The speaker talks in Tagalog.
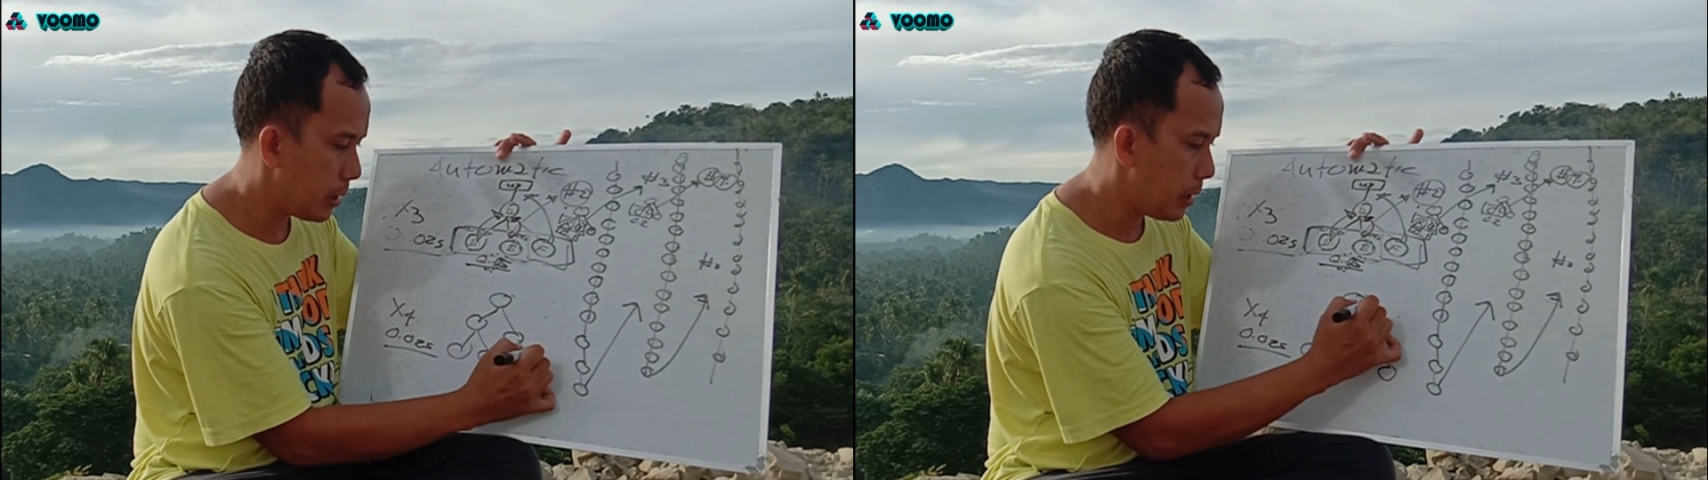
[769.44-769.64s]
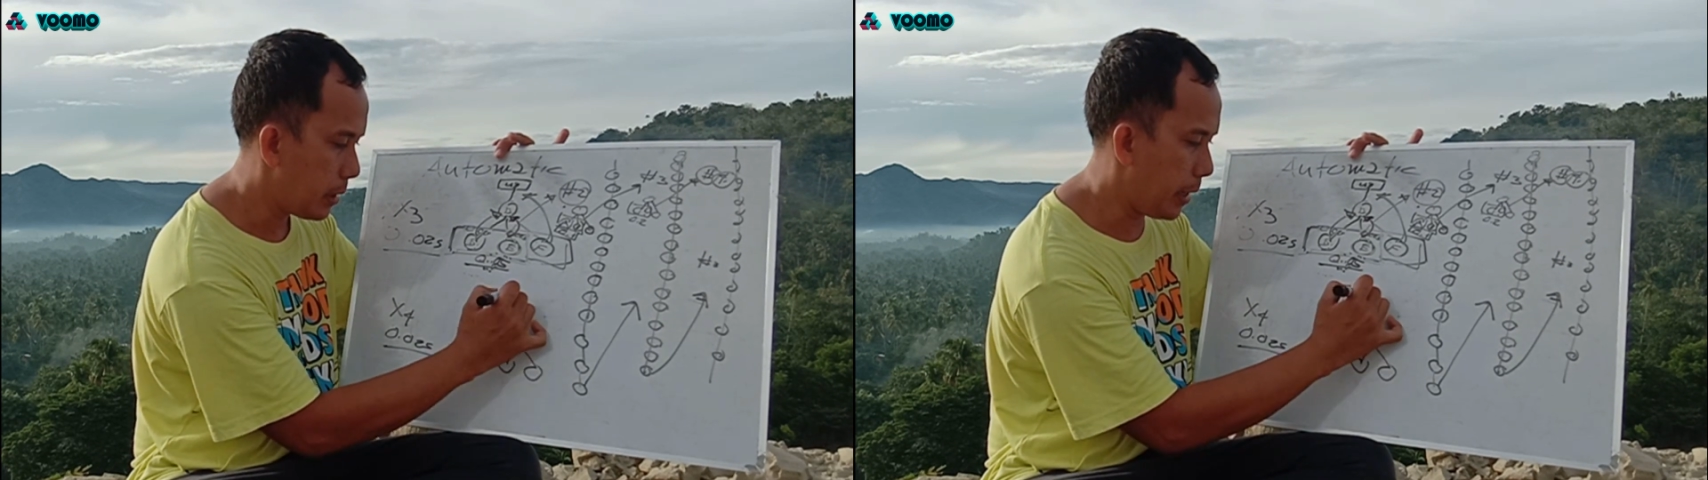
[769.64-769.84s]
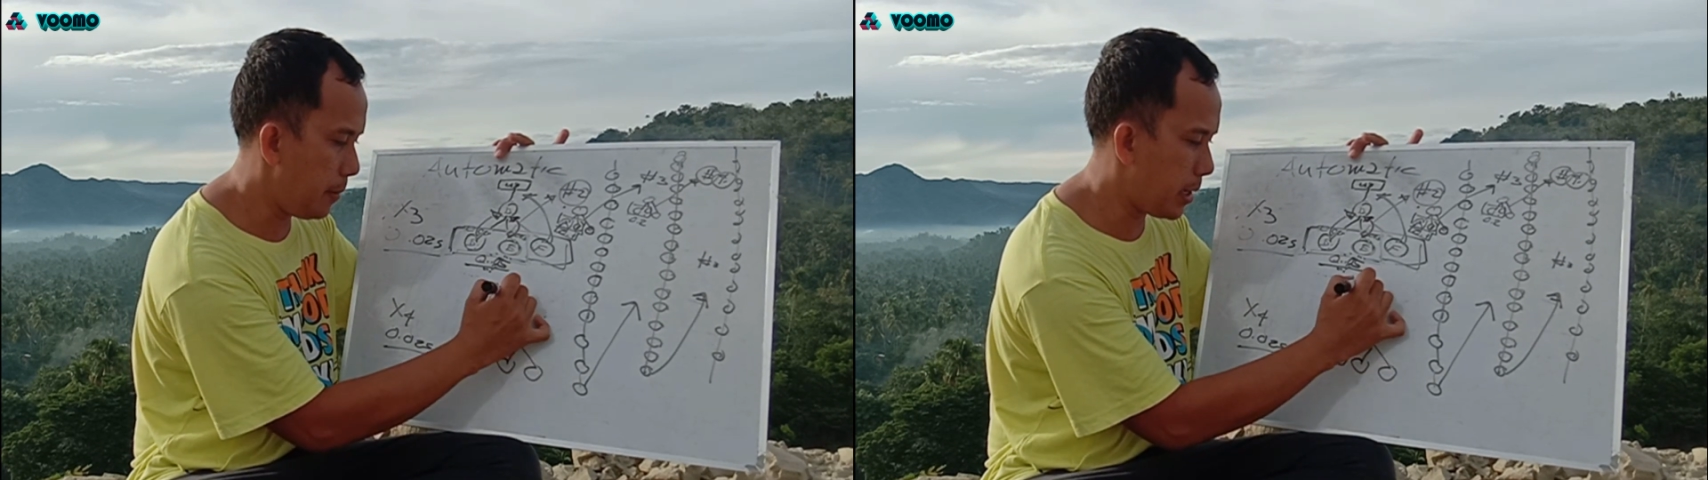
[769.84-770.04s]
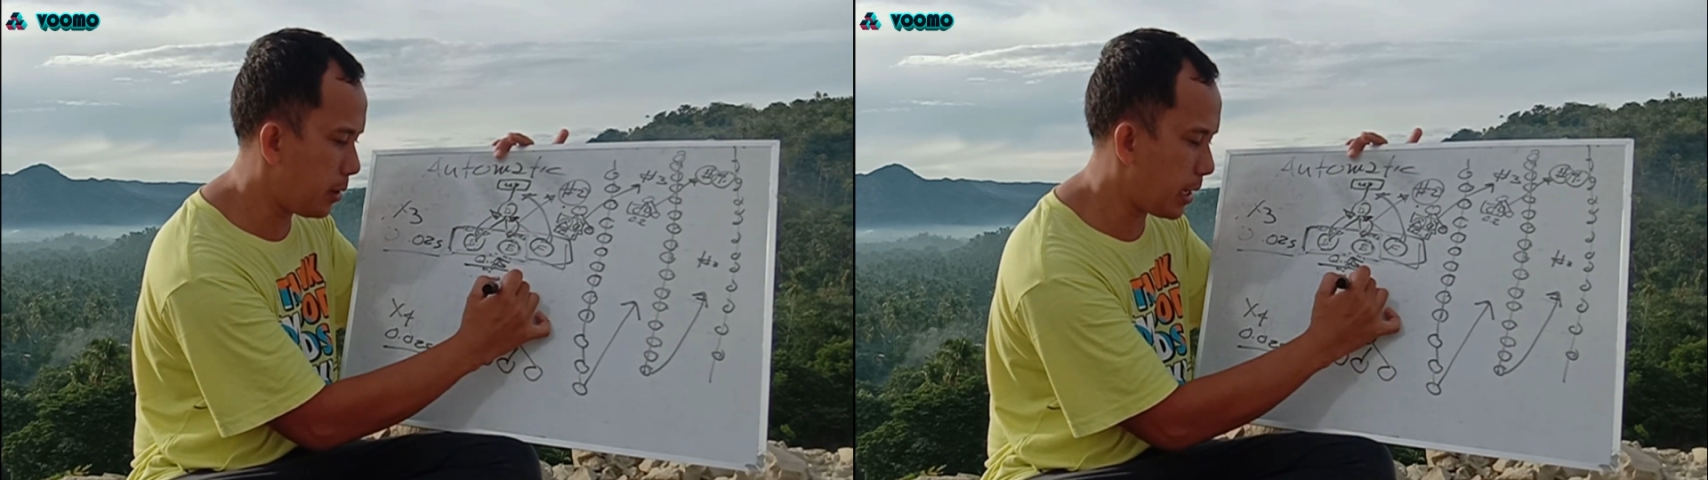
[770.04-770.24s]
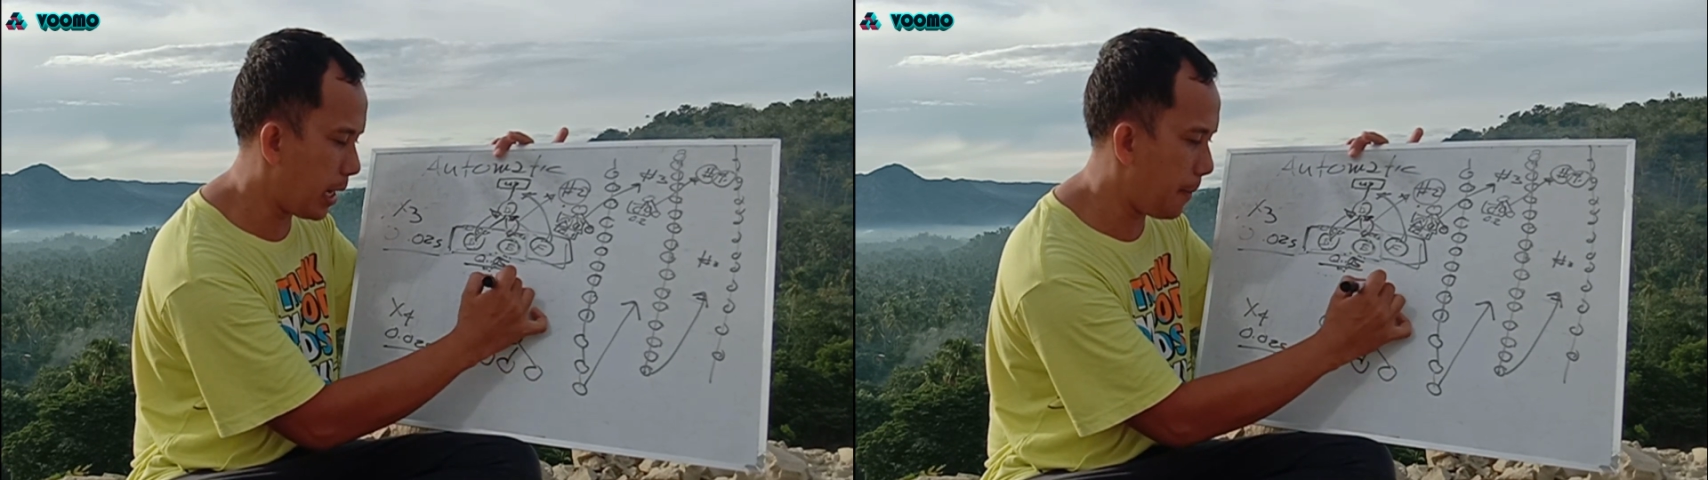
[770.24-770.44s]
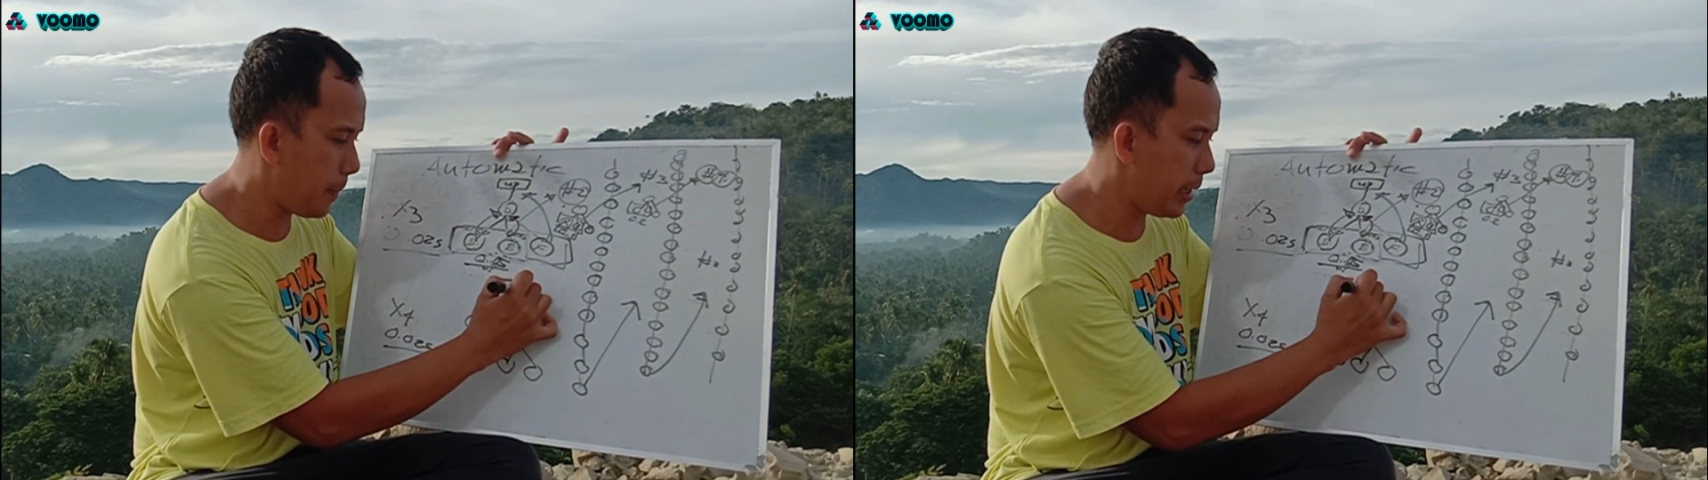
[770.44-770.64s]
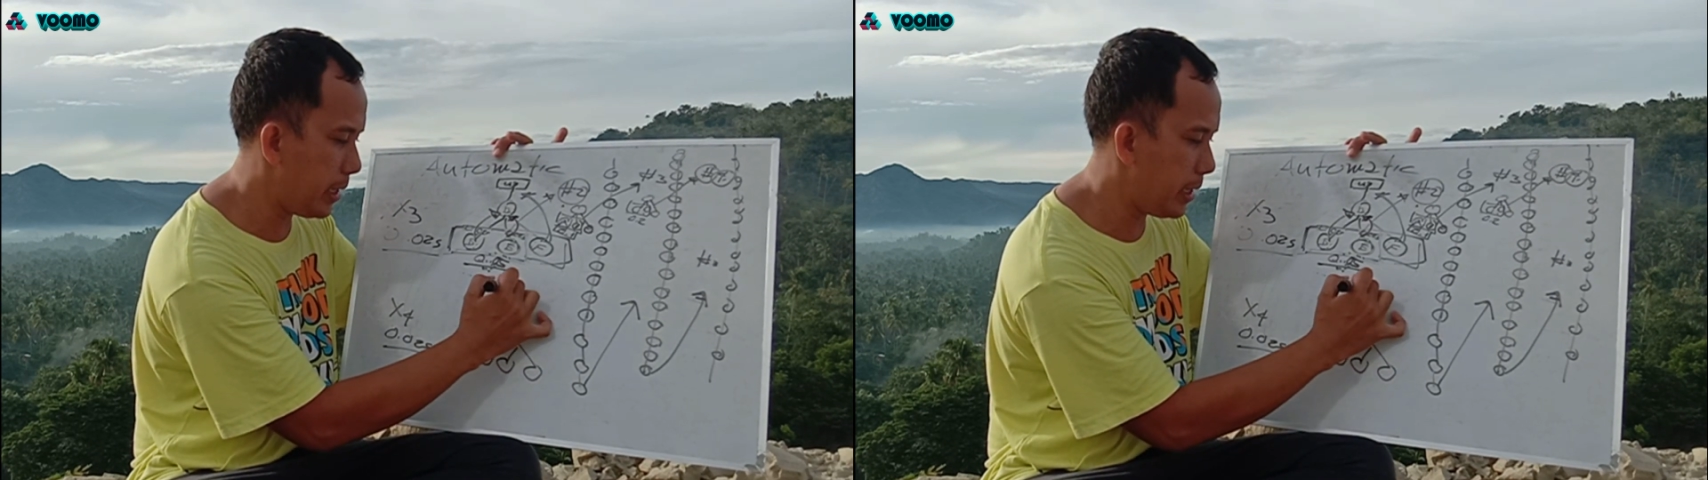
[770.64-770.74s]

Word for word: Okay, meron kang apply